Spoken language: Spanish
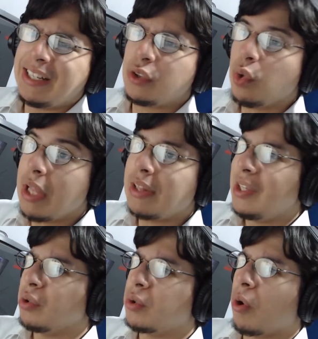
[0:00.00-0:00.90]
Soy el
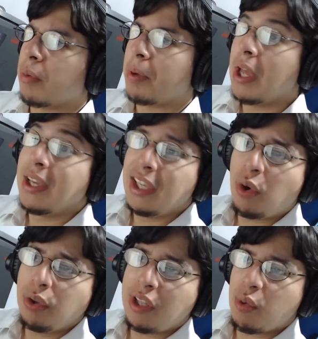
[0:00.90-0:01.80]
tío Scorp y
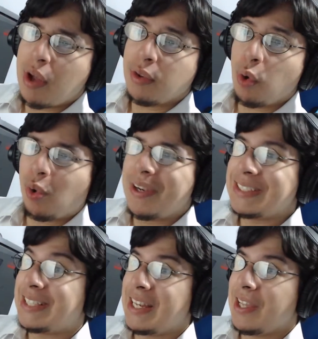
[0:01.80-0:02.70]
continuando con la
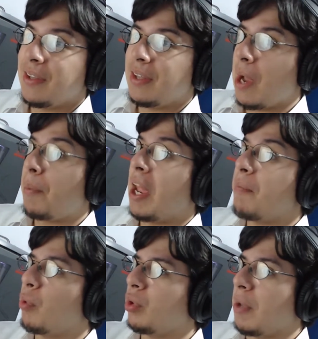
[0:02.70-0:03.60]
serie de
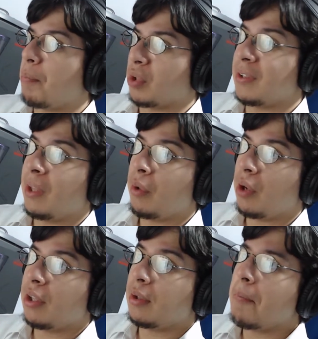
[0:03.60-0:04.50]
Hablemos de
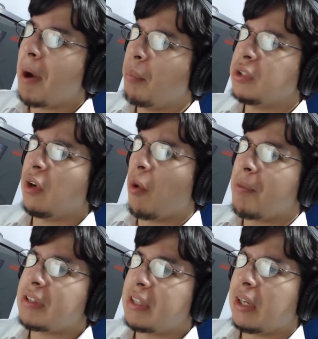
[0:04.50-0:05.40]
procesadores, vamos a
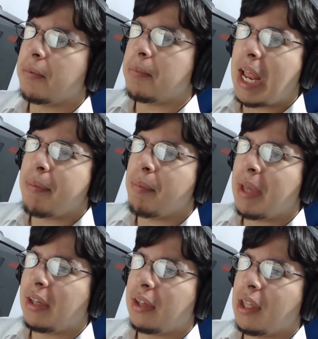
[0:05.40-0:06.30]
conversar
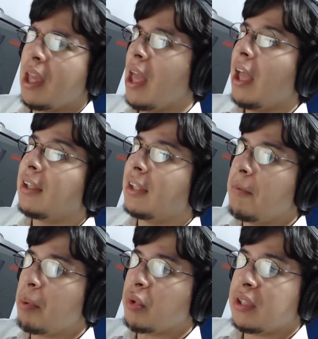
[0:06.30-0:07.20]
brevemente del
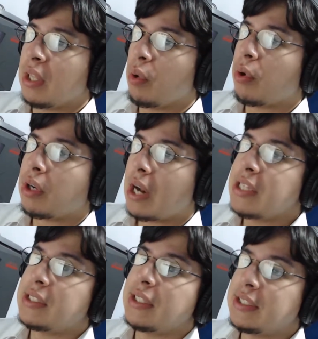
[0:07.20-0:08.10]
procesador
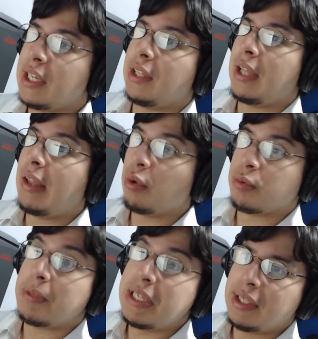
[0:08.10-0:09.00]
Ryzen 7
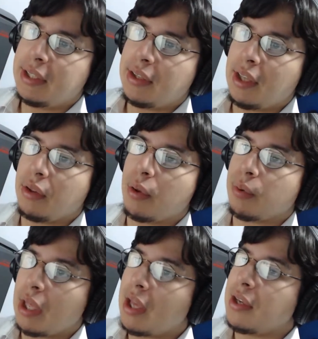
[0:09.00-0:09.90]

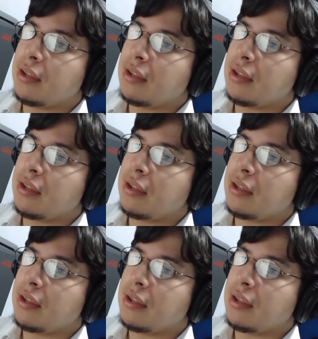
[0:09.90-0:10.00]
2700X.